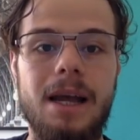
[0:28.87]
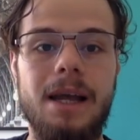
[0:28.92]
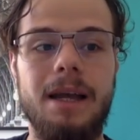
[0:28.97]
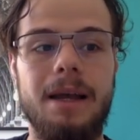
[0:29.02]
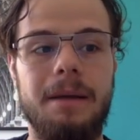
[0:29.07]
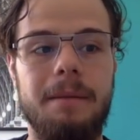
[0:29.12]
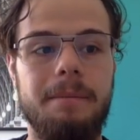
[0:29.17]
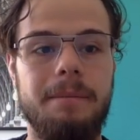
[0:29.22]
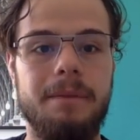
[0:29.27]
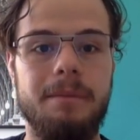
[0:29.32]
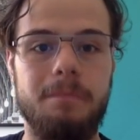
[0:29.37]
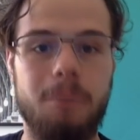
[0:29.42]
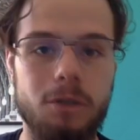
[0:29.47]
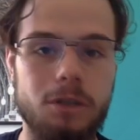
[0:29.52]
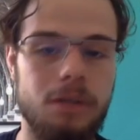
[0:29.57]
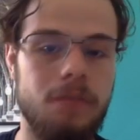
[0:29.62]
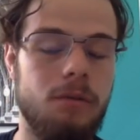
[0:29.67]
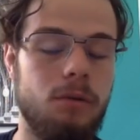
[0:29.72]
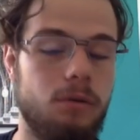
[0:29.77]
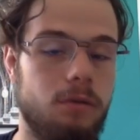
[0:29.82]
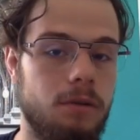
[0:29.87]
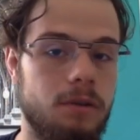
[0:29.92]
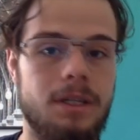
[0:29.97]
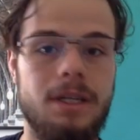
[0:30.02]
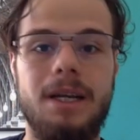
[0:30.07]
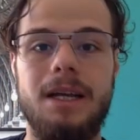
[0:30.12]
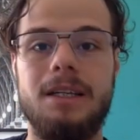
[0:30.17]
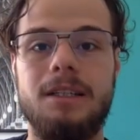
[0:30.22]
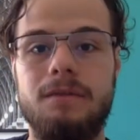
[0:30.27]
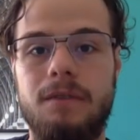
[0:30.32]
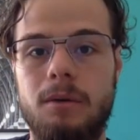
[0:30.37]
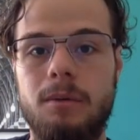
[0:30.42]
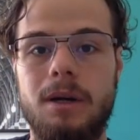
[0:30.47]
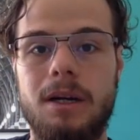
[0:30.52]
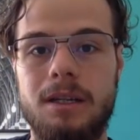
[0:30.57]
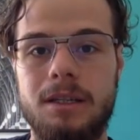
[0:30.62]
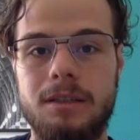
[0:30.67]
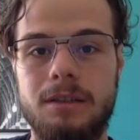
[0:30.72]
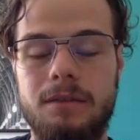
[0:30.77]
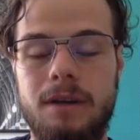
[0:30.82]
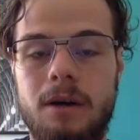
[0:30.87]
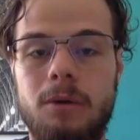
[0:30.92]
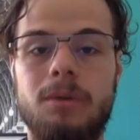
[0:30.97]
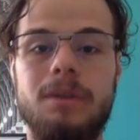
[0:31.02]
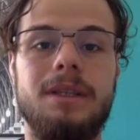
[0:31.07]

mm, podrywu uwodzenia nazwał jak nazwał,